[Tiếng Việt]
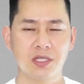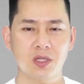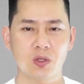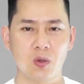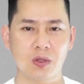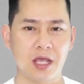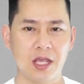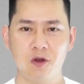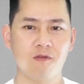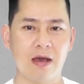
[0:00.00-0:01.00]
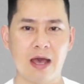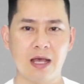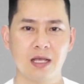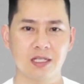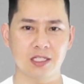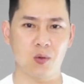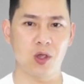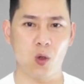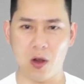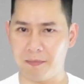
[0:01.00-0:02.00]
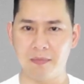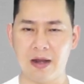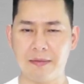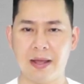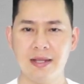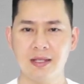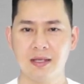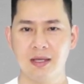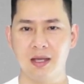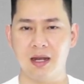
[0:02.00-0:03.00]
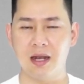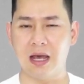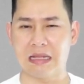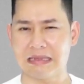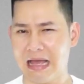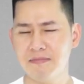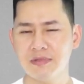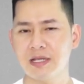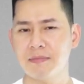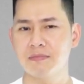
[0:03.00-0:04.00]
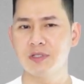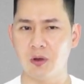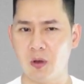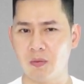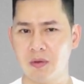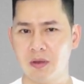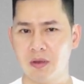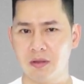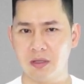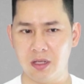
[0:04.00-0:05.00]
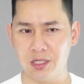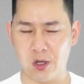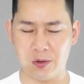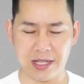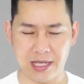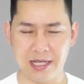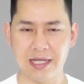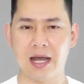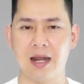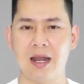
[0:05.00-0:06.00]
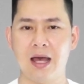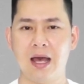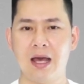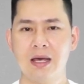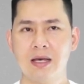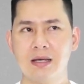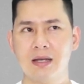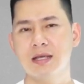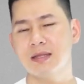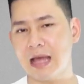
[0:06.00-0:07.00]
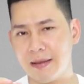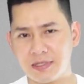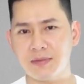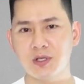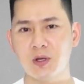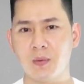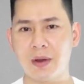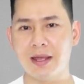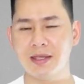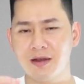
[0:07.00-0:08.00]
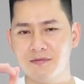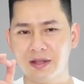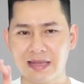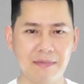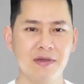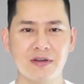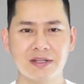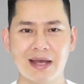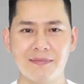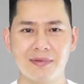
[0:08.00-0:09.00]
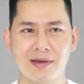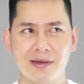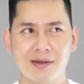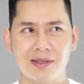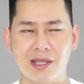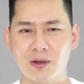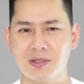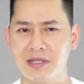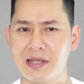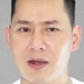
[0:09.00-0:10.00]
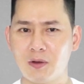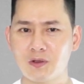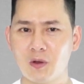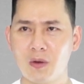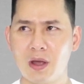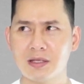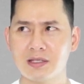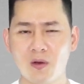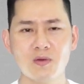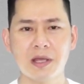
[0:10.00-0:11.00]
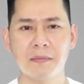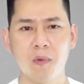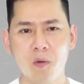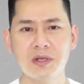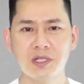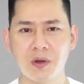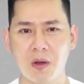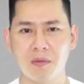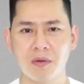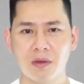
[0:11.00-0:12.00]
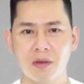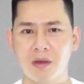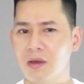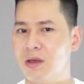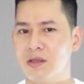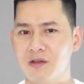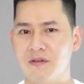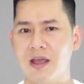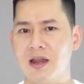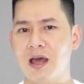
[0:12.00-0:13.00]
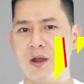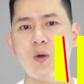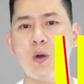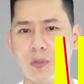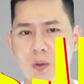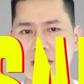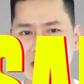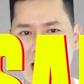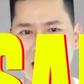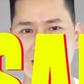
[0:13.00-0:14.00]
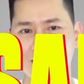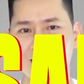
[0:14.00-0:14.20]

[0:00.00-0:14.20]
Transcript: chiếc Toyota Innova sau khi hoàn lăn bánh là tám trăm triệu đồng, thì nhiều khách nghĩ rằng là lấy tám trăm triệu đồng này nhân với tám mươi phần trăm thì nó sẽ ra con số là sáu trăm bốn mươi triệu đồng. Như vậy là nó hoàn toàn sai.